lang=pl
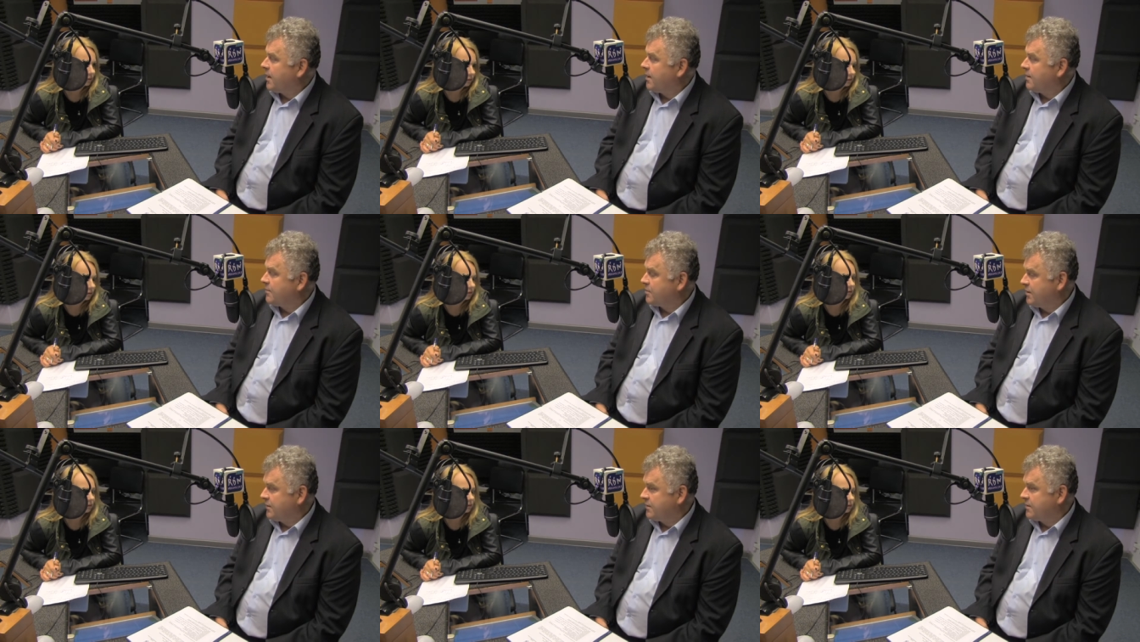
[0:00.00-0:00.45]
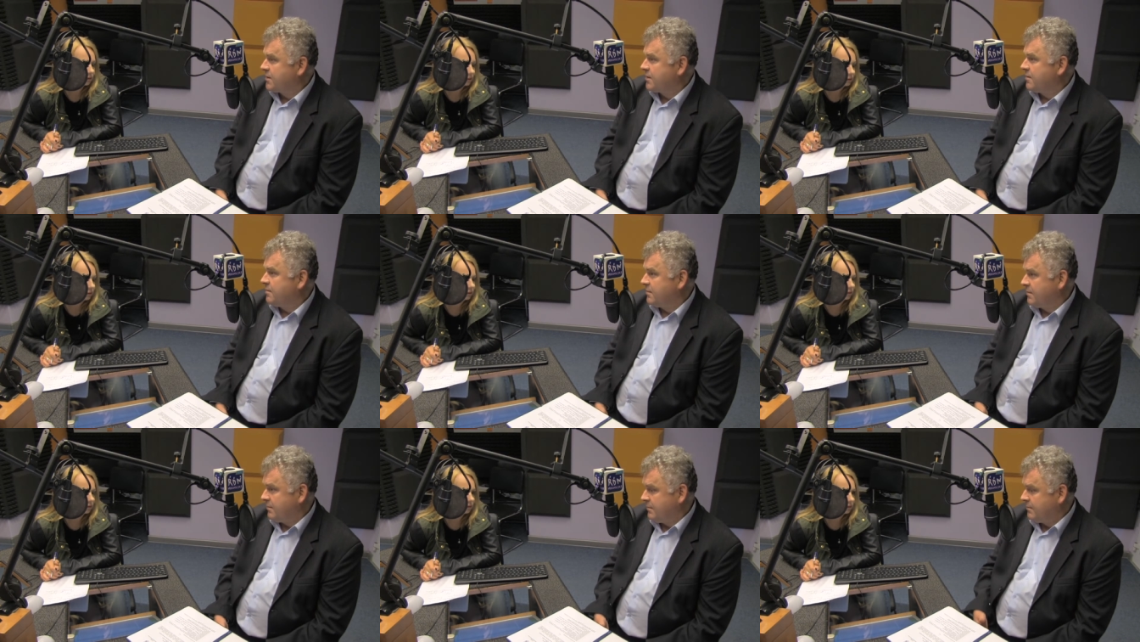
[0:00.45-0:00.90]
ale przede
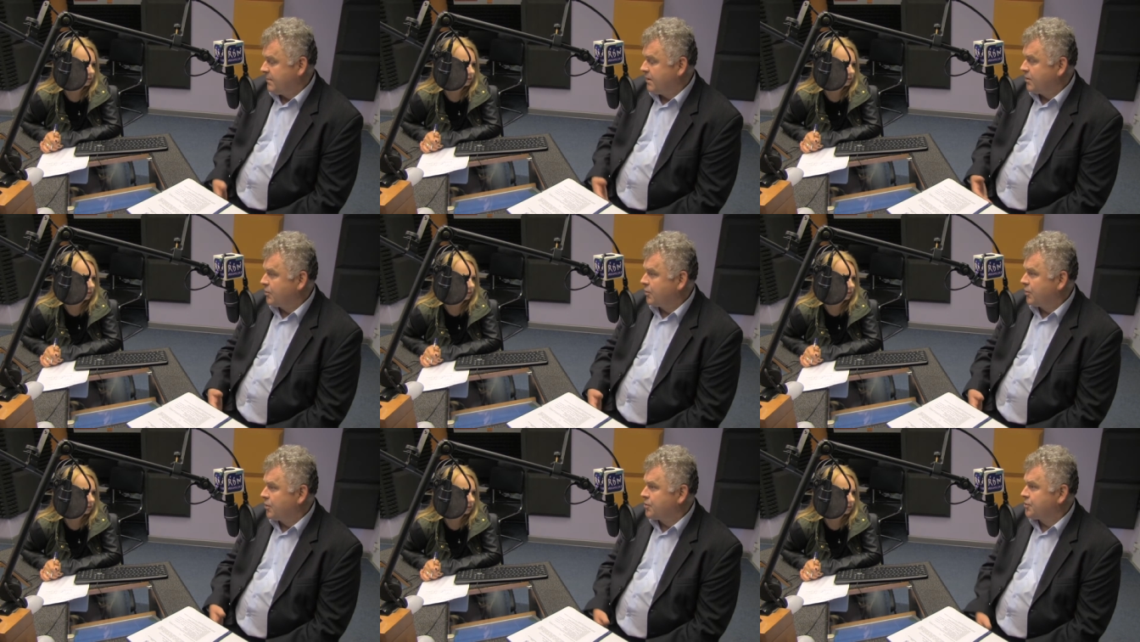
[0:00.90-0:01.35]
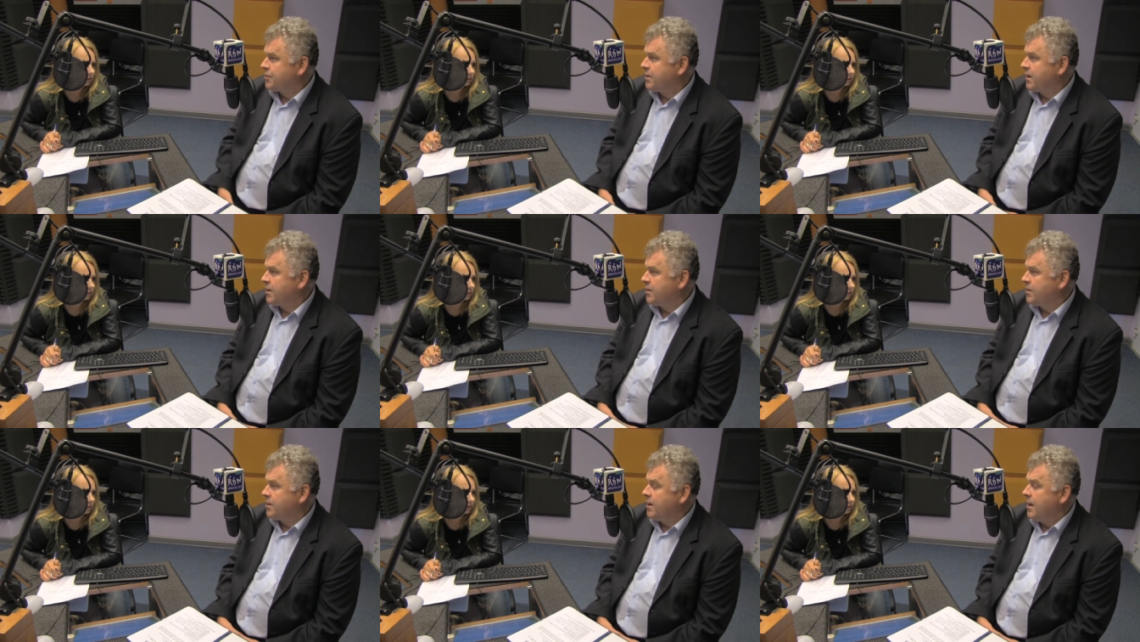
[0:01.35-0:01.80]
wszystkim
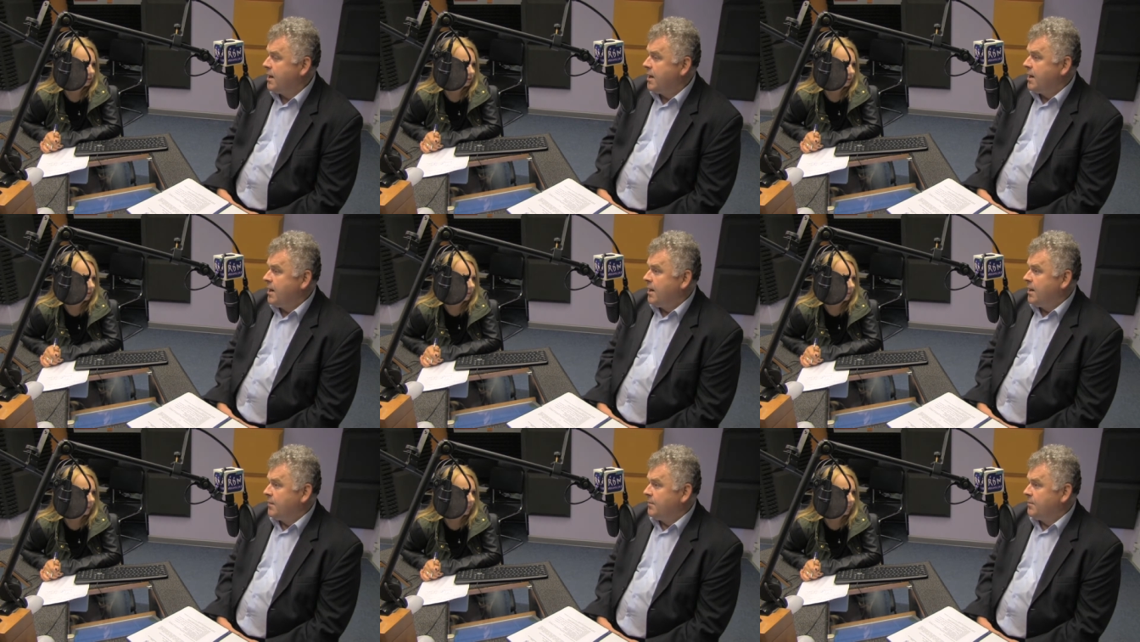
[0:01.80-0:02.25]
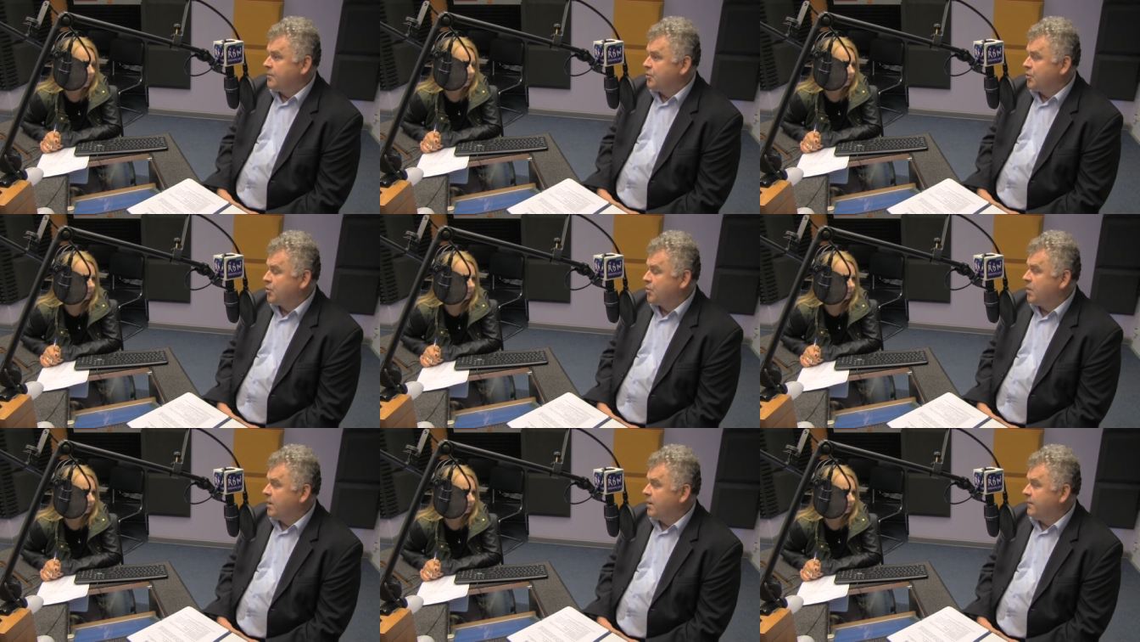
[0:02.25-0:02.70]
merytoryczna i
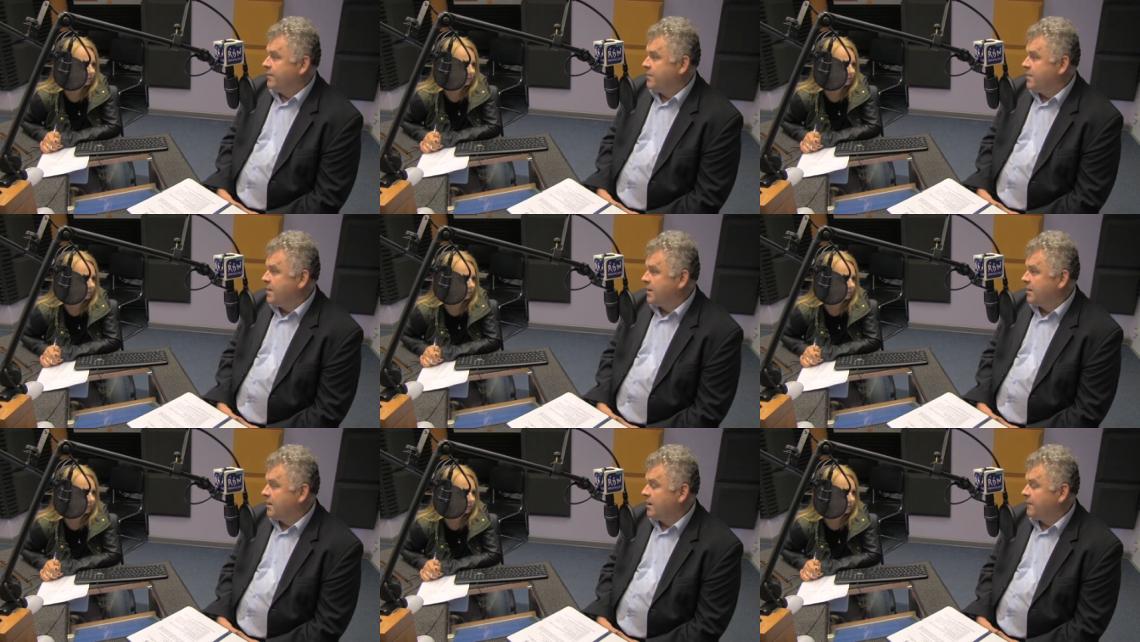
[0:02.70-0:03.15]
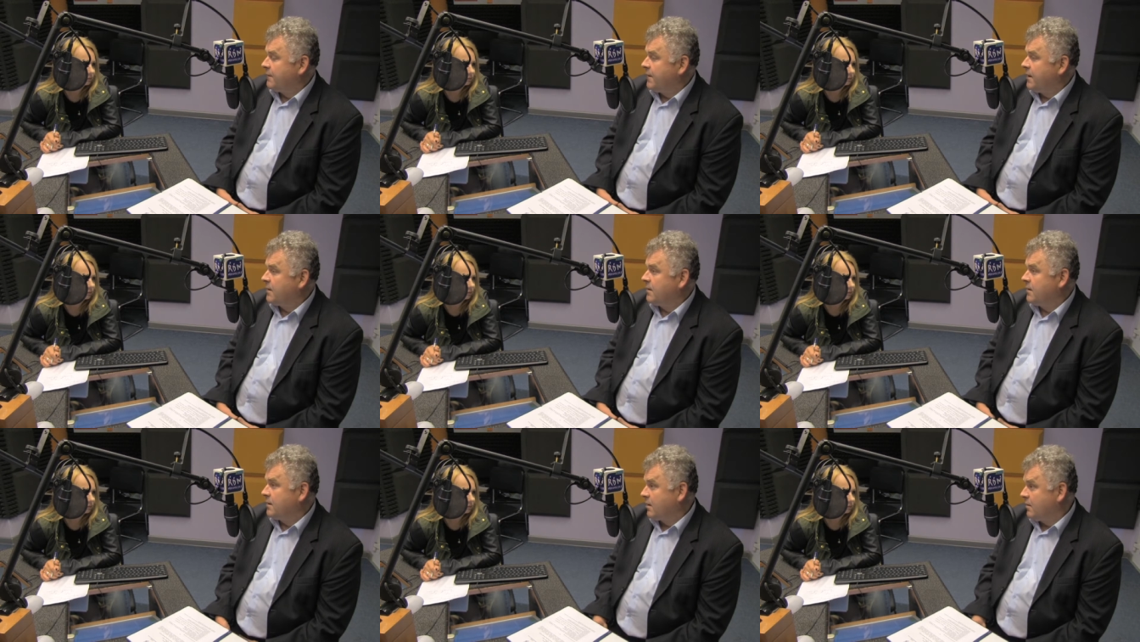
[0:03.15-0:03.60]
przynosiła wymierne efekty.